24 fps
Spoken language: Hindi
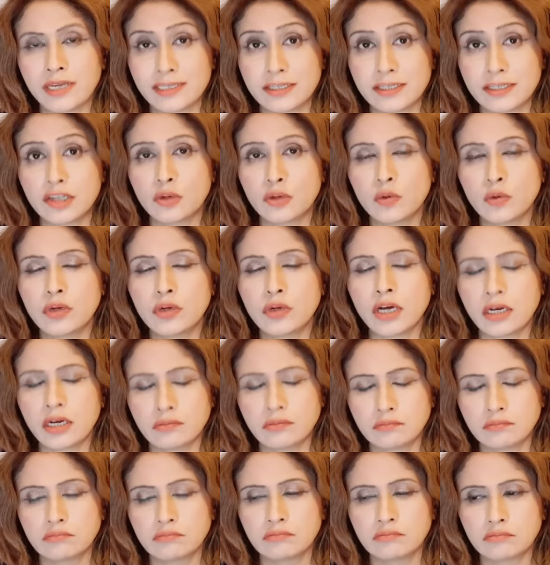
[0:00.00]
एसेट
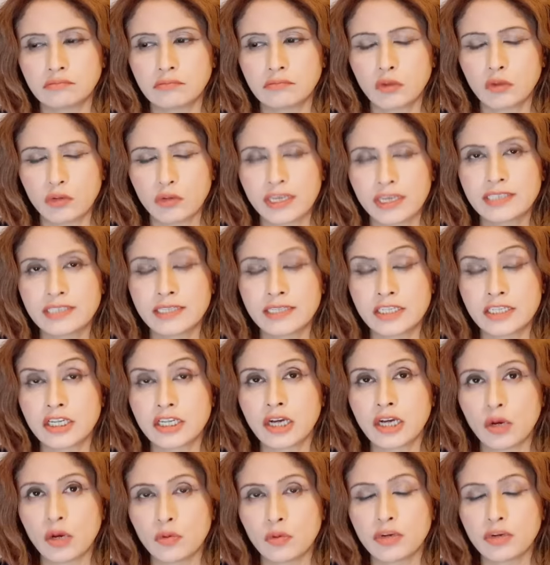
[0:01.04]
होगा कोई ऐसी
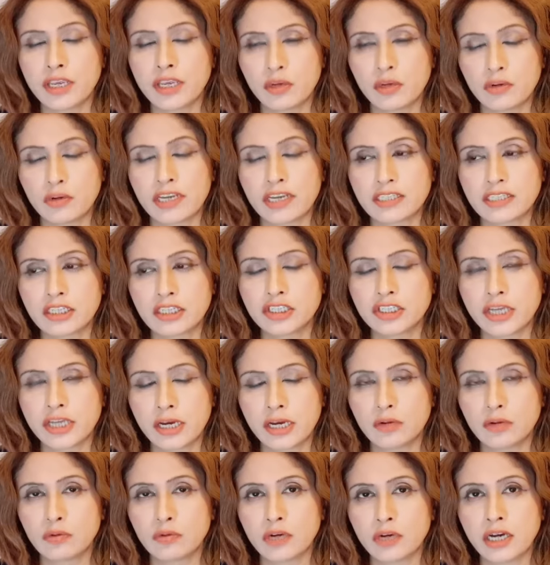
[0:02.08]
जगह होगी कोई ऐसा
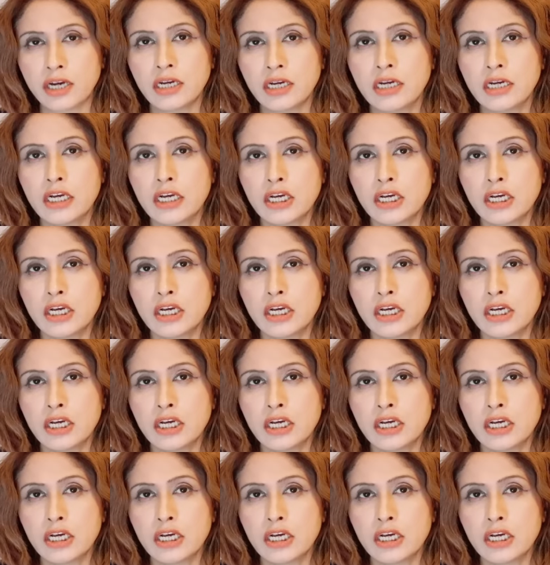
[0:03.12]
शहर होगा